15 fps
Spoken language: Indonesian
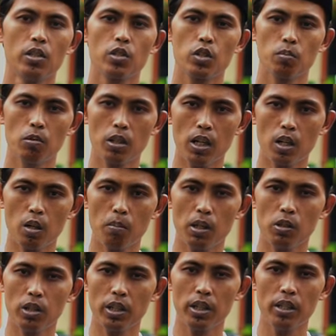Semoga
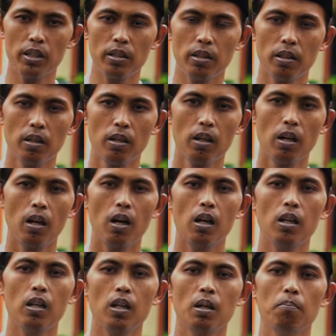Ramadan ini
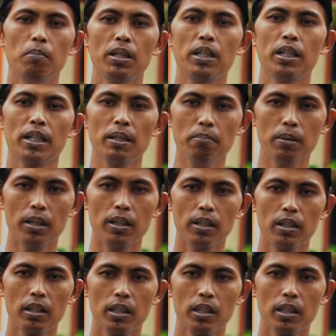Allah menerima